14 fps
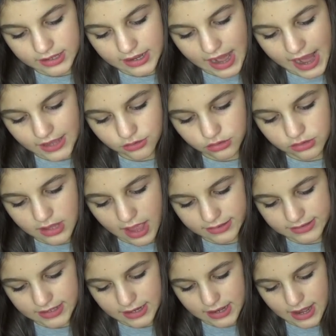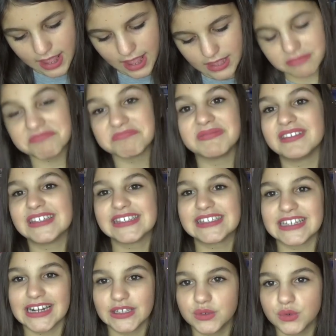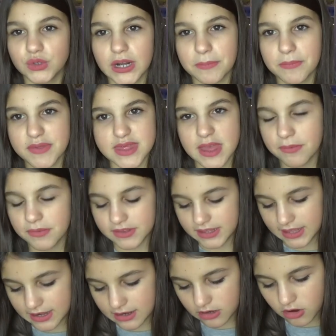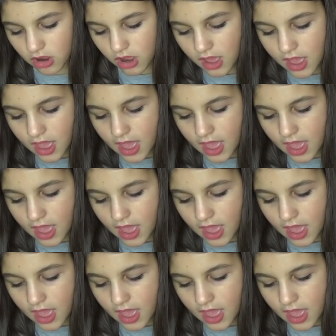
creato da delle insenature, possiamo dirlo,